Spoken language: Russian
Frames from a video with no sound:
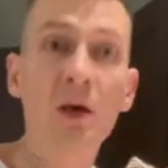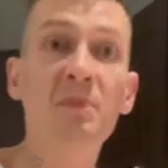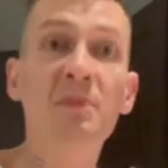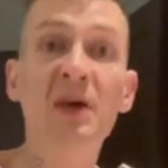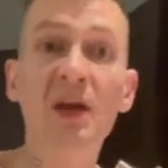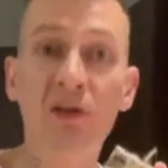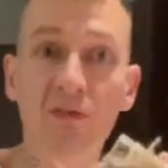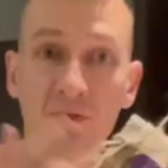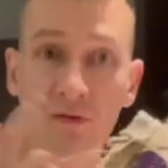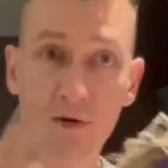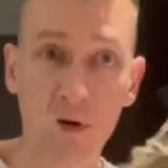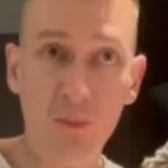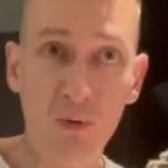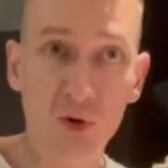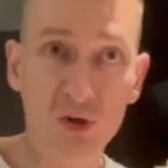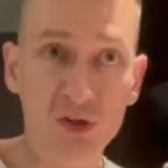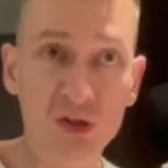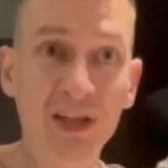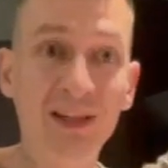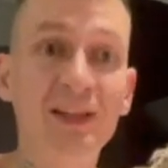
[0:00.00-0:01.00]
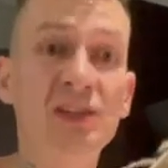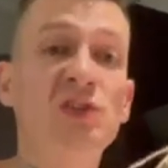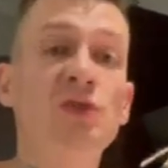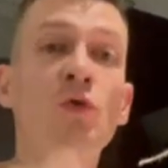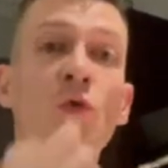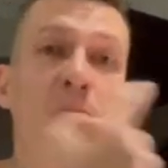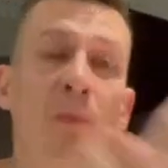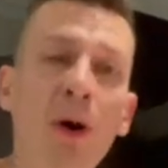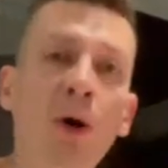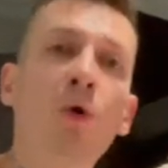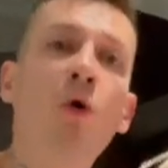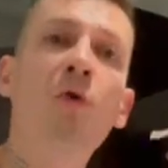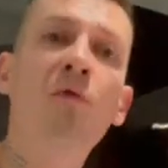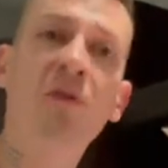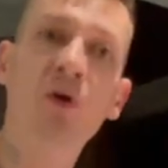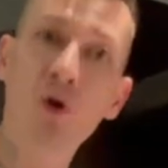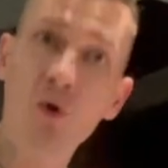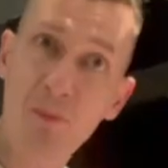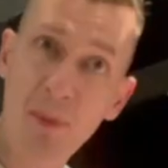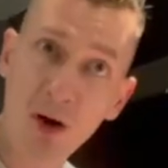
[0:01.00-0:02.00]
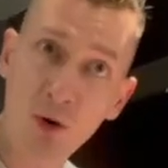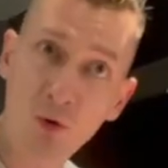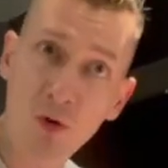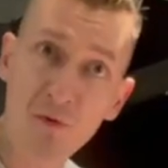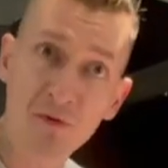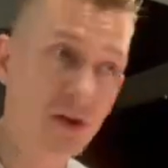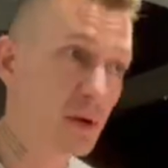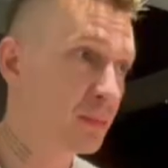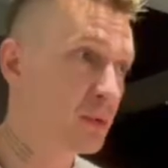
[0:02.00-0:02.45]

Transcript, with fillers: Первый вопрос, это с упаковкой упаковки,